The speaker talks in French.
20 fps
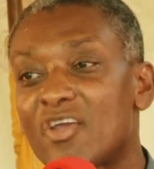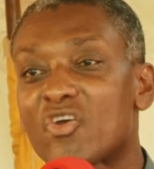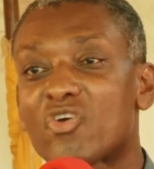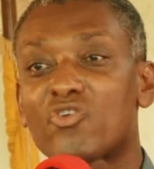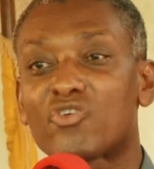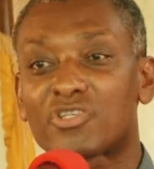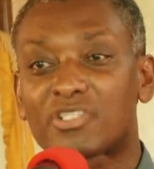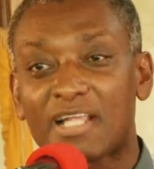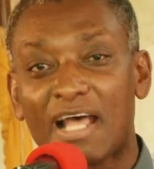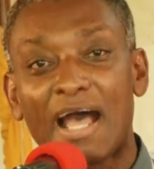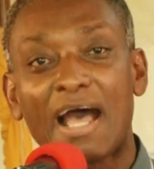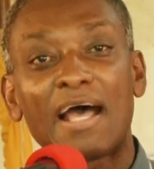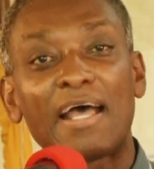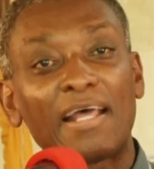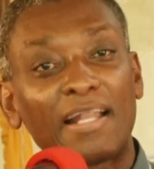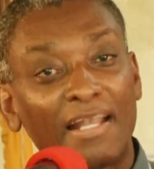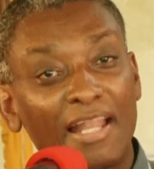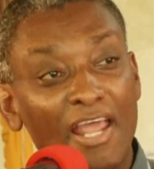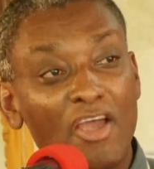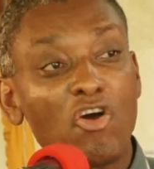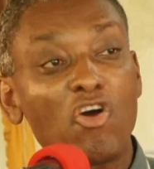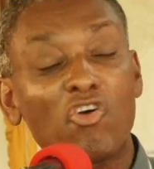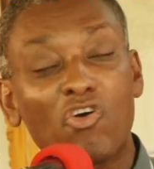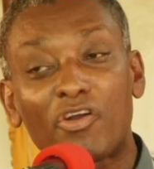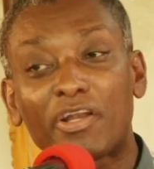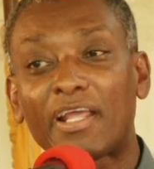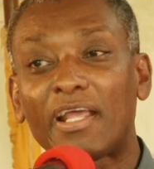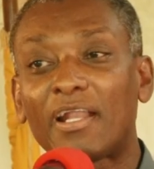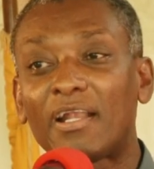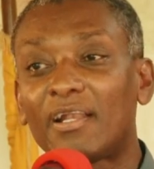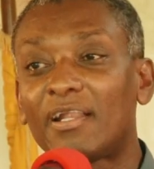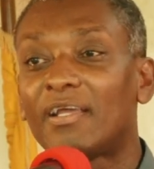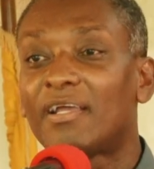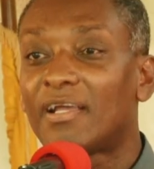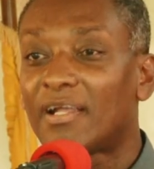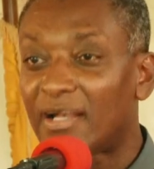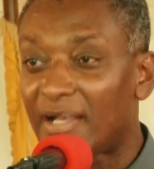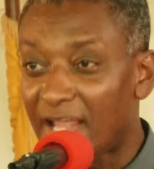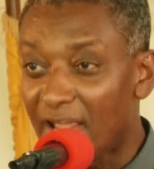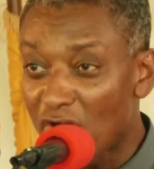Comme ça, les hauts connaissent,
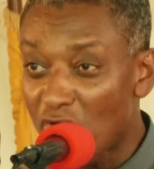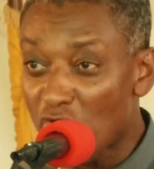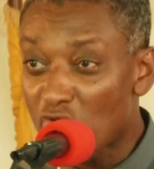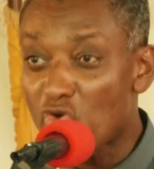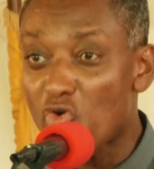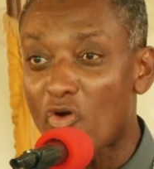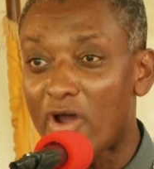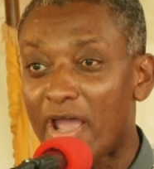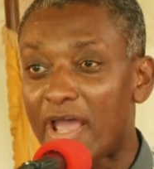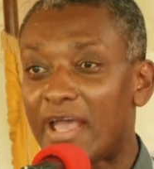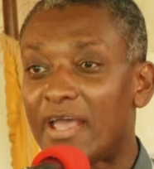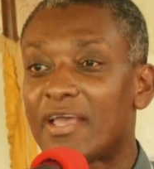les hauts croient,